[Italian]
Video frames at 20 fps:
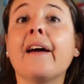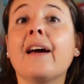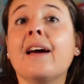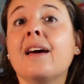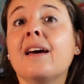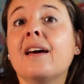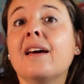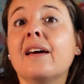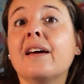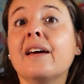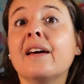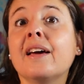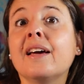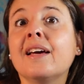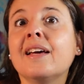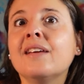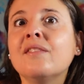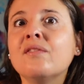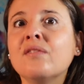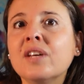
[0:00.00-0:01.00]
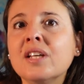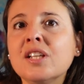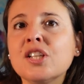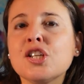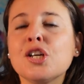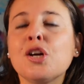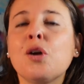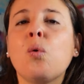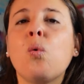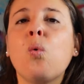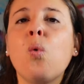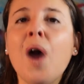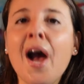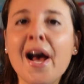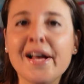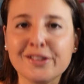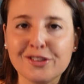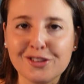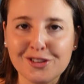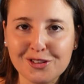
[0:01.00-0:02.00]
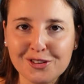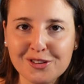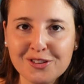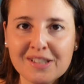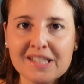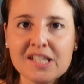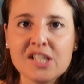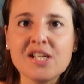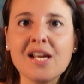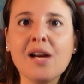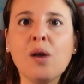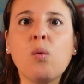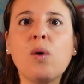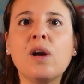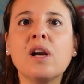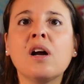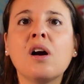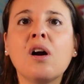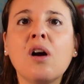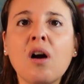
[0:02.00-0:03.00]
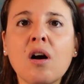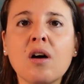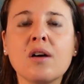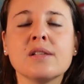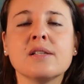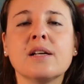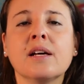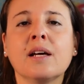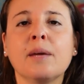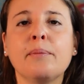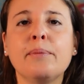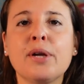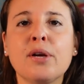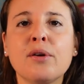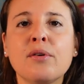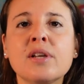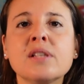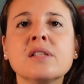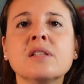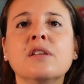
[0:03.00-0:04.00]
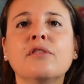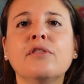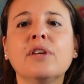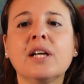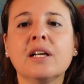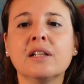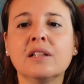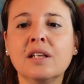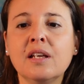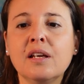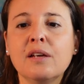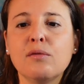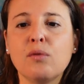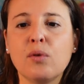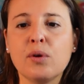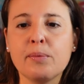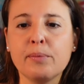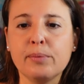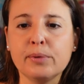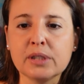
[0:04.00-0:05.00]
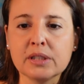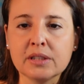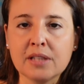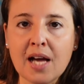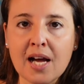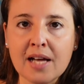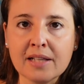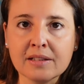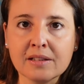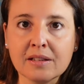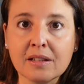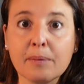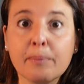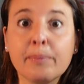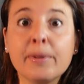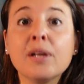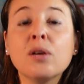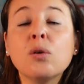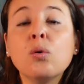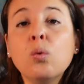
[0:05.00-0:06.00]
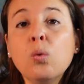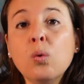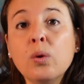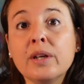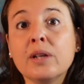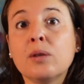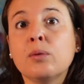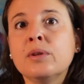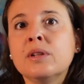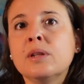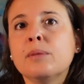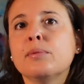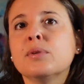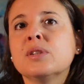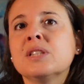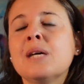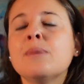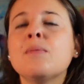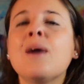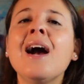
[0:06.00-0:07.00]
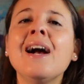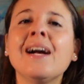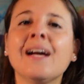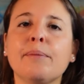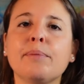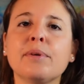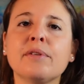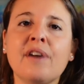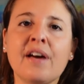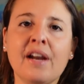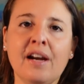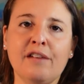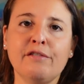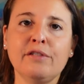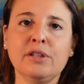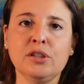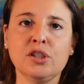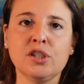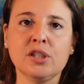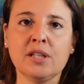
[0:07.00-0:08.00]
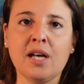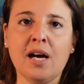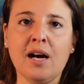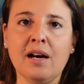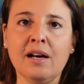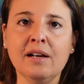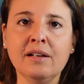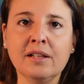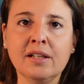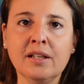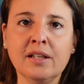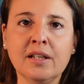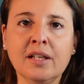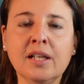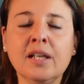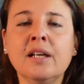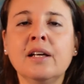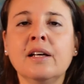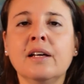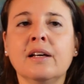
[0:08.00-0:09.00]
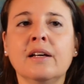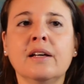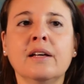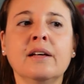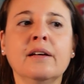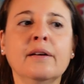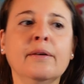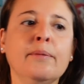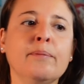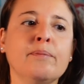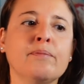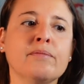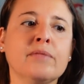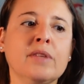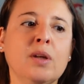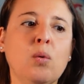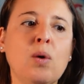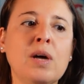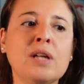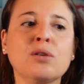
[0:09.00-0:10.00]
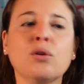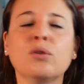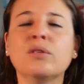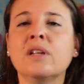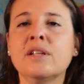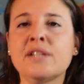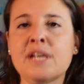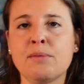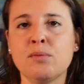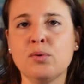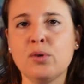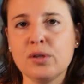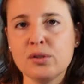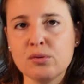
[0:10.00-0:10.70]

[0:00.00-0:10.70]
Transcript: E invece quando c'è qualcosa che per noi è significativo, importante, per cui quindi possiamo anche provare la felicità, eh, quando otteniamo un